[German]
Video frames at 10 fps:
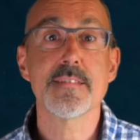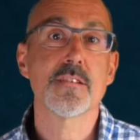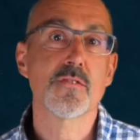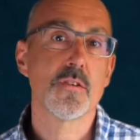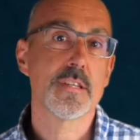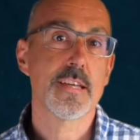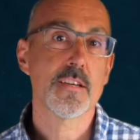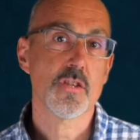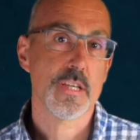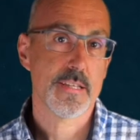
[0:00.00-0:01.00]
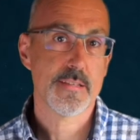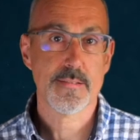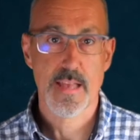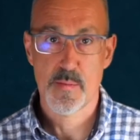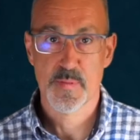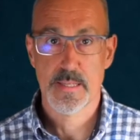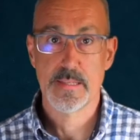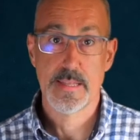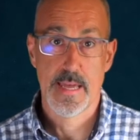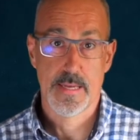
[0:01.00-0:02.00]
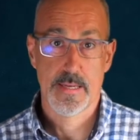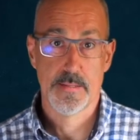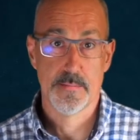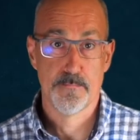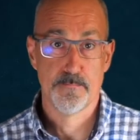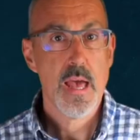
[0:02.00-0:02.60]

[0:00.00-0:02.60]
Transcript: ihr sollt die Geschichte selbst entdecken.